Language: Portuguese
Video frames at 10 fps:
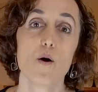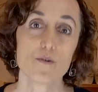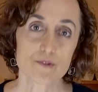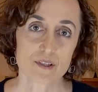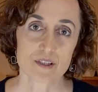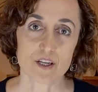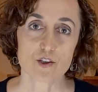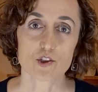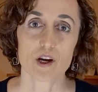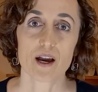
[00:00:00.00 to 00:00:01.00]
Ou
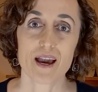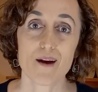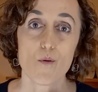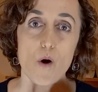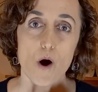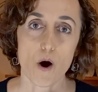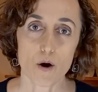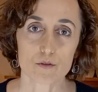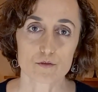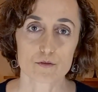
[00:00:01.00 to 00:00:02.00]
seja, é o
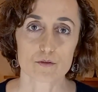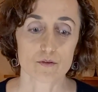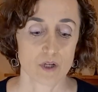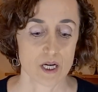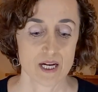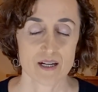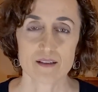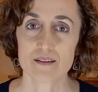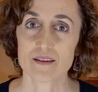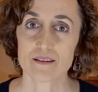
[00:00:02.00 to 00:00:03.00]
rótulo.
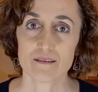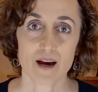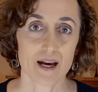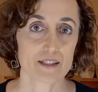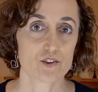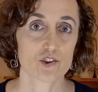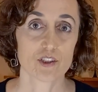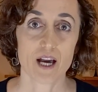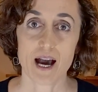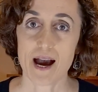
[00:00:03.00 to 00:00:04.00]

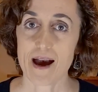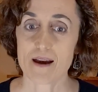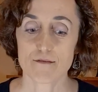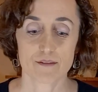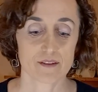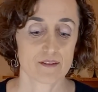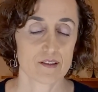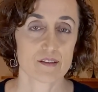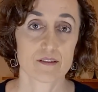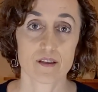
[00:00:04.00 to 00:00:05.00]
Ansiedade, raiva,
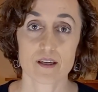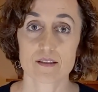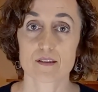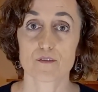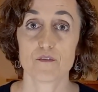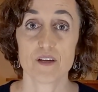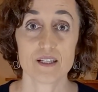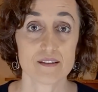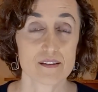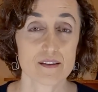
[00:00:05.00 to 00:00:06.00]
tristeza,
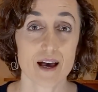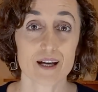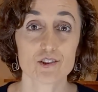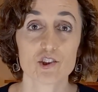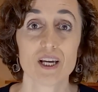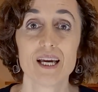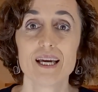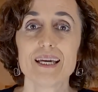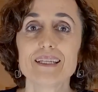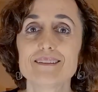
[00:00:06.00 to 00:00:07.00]
felicidade,
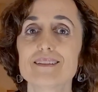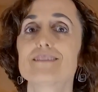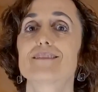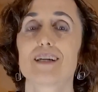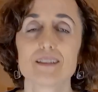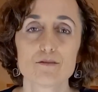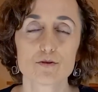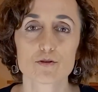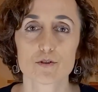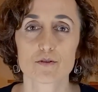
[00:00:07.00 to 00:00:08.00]
entre
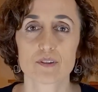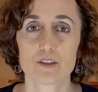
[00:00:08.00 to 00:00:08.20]
tantos outros